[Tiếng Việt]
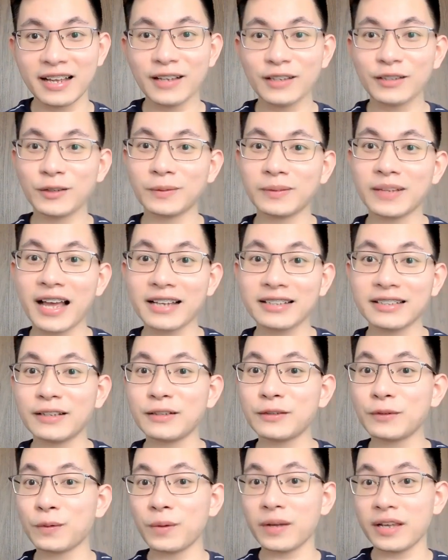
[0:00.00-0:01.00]
Chúng ta sẽ
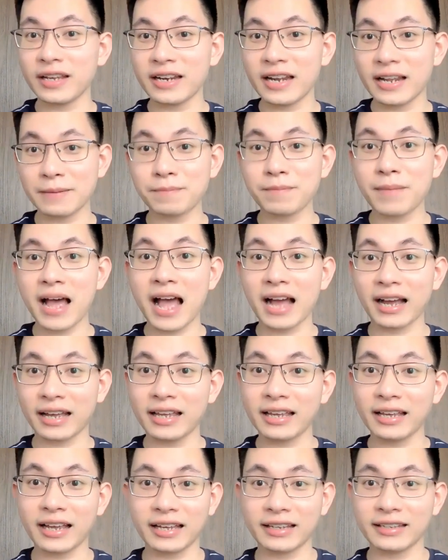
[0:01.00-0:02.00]
chú ý đến ba cái
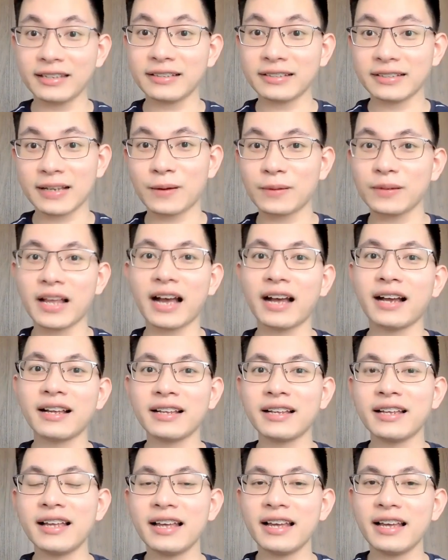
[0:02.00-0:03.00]
hình ảnh như sau nhé.
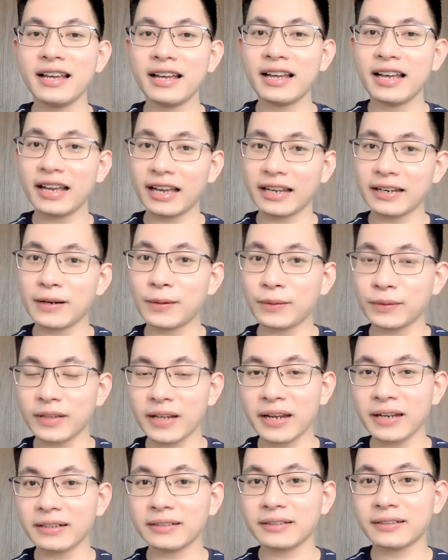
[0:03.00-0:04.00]
Hình ảnh đầu
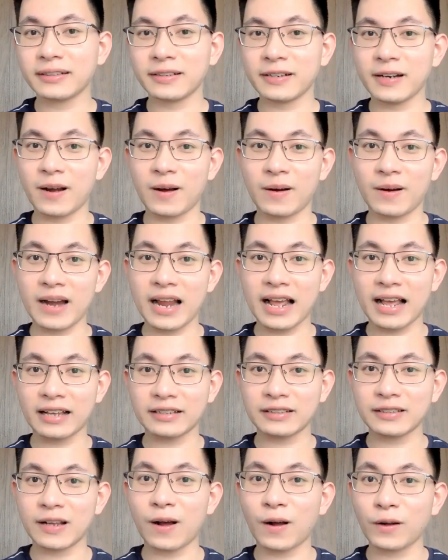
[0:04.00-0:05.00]
tiên đó là
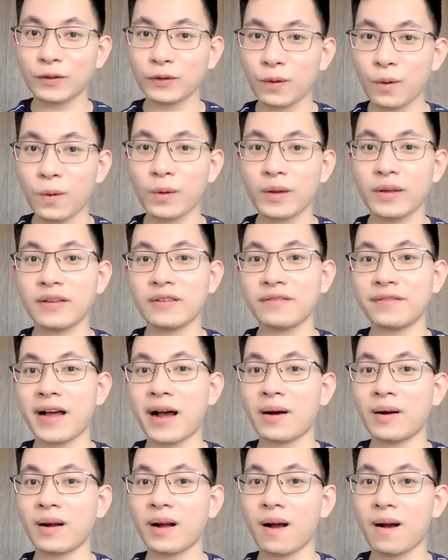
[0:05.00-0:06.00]
gió thổi
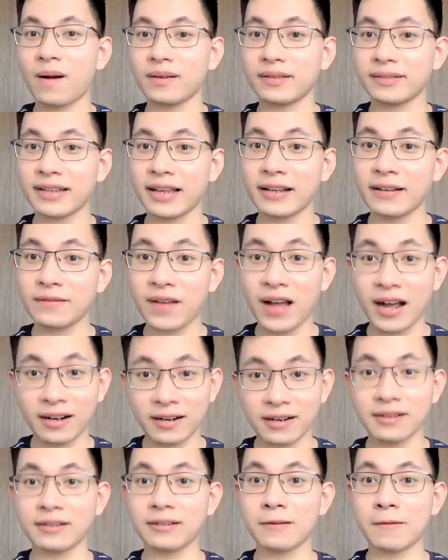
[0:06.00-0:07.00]
vào cỏ danh vàng
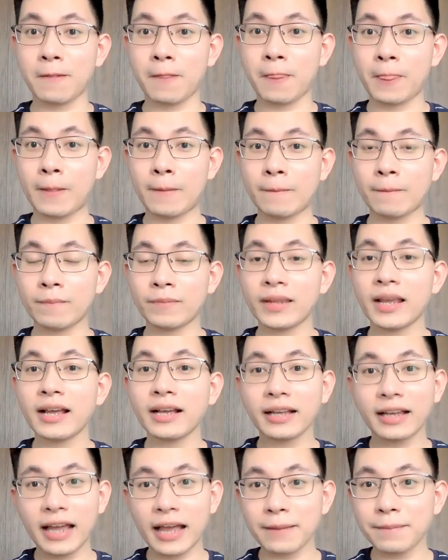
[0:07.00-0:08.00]
ửng.
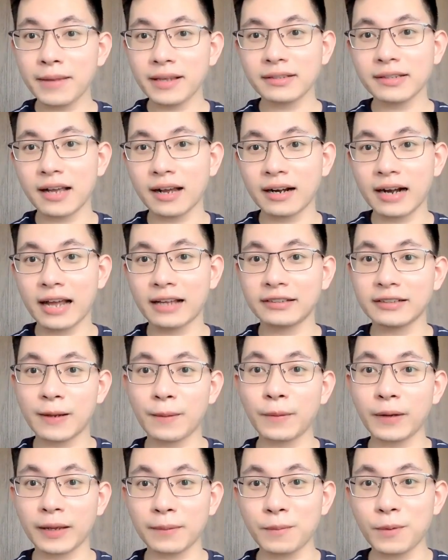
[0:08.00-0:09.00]
Các em biết rằng là
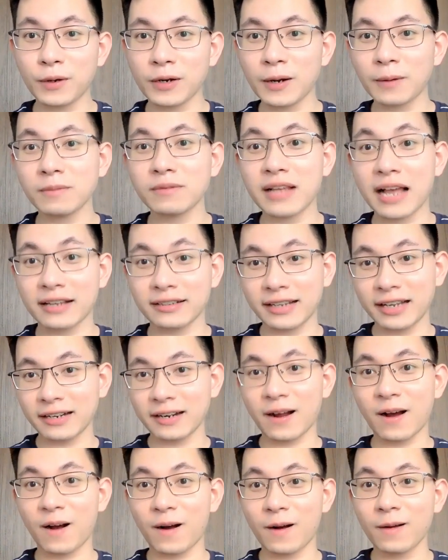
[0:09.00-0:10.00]
trong cái mùa đông giá rét
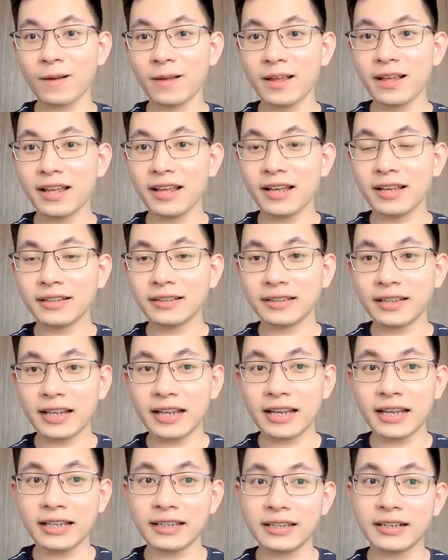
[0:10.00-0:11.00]
đó
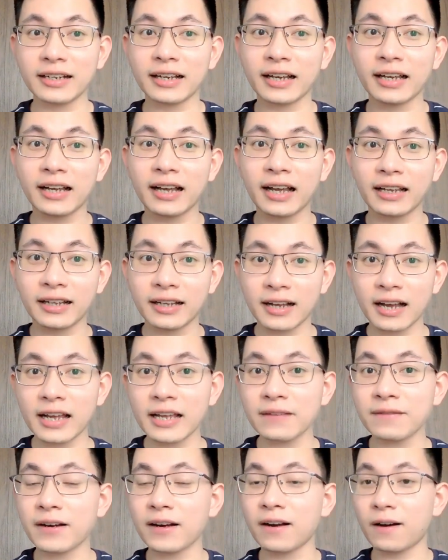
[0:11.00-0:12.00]
thì những cái cành
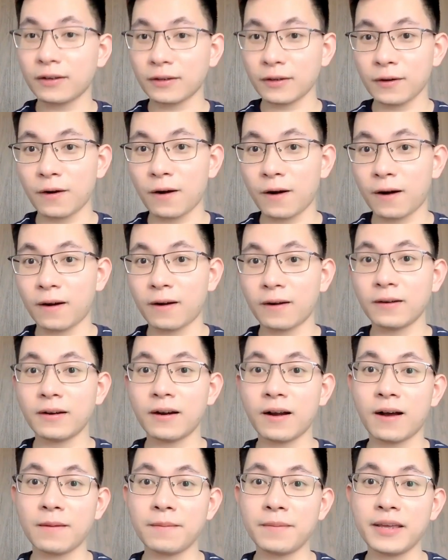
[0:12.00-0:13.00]
cây và ngọn cỏ
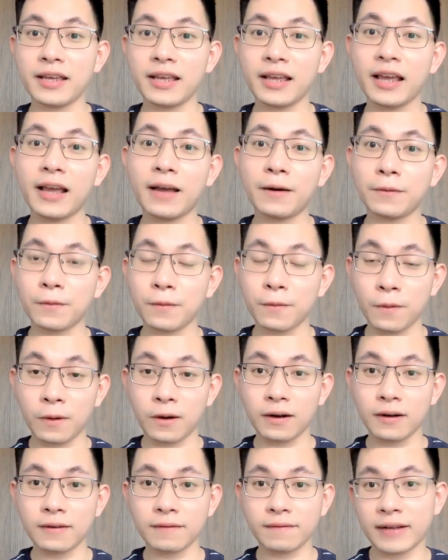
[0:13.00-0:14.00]
nó bị héo
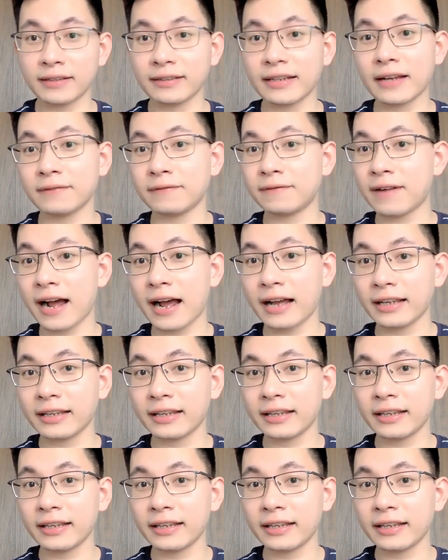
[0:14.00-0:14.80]
úa và tàn phai.